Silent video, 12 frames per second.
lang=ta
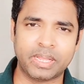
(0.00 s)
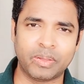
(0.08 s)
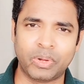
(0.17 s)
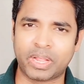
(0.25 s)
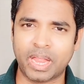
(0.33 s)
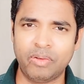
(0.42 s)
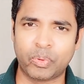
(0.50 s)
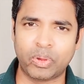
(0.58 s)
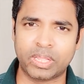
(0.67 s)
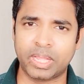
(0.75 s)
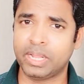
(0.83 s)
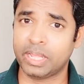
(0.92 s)
ஒரு
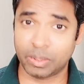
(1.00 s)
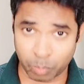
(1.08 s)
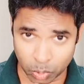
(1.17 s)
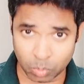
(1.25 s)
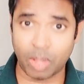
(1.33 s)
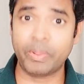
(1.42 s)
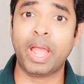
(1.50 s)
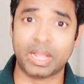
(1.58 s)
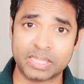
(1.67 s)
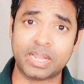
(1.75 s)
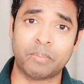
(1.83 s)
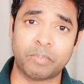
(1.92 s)
கேள்விக்குரியதாக இருக்குது பொதுவாகவே
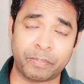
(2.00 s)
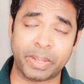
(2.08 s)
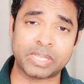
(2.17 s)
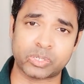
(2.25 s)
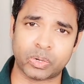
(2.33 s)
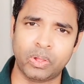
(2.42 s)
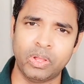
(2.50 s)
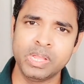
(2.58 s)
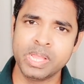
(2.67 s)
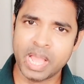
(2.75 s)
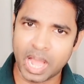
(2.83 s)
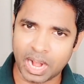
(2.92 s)
அதுதான் நம்ம பேசுகிறோம்
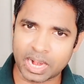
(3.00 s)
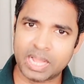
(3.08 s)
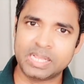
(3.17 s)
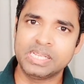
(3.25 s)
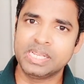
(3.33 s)
ஆனால்